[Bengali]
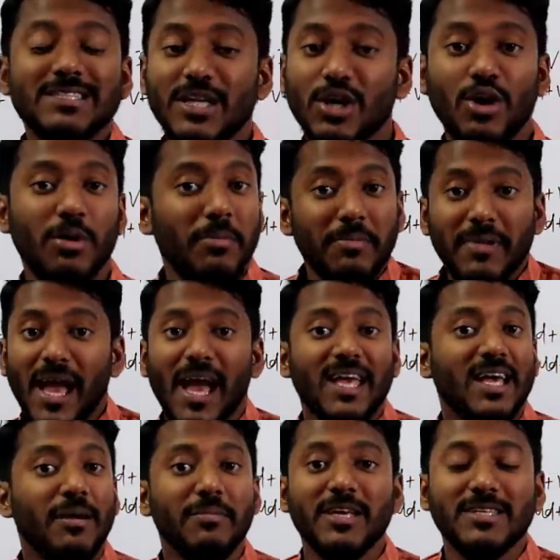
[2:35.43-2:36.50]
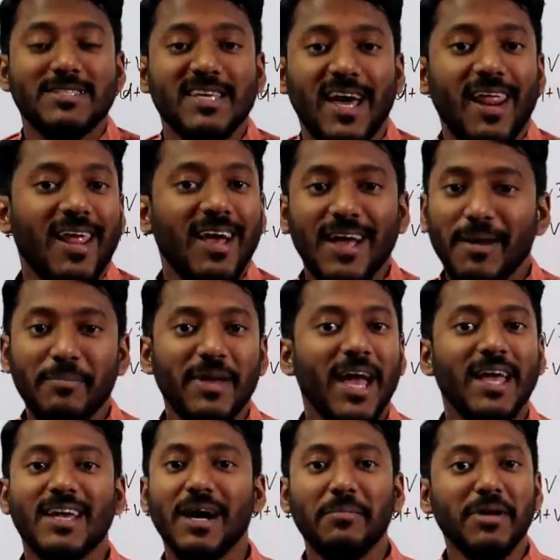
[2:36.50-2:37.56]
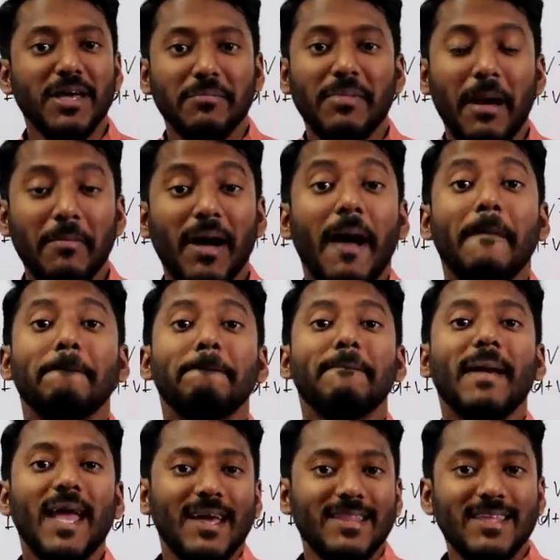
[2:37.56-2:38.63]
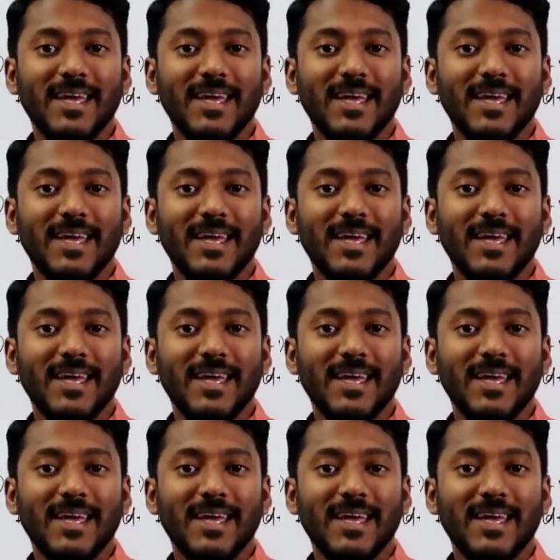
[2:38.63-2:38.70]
যেরকম মে আই কামিং স্যার মে আই কামিং ম্যাম মে